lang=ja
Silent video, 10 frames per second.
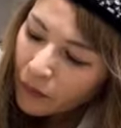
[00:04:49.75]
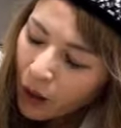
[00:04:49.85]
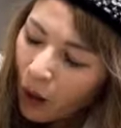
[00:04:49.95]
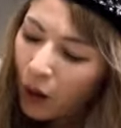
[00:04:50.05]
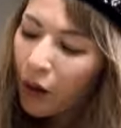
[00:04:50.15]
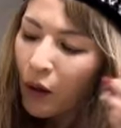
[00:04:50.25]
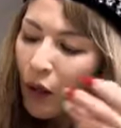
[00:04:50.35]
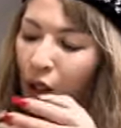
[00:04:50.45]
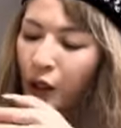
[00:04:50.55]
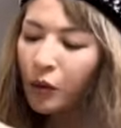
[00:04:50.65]
あ、
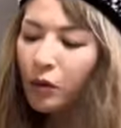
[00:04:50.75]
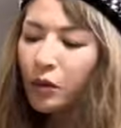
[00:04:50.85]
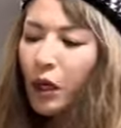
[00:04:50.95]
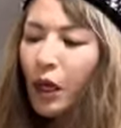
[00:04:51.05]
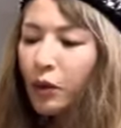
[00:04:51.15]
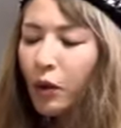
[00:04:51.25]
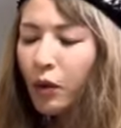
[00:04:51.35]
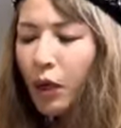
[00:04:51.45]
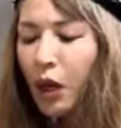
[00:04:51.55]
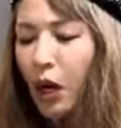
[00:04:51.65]
あれよ。あ
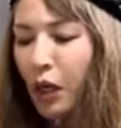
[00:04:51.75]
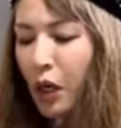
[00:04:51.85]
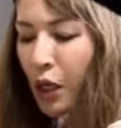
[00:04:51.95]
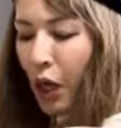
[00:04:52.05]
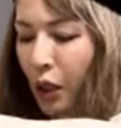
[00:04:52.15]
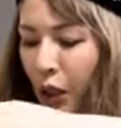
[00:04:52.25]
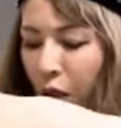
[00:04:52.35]
の、破壊案件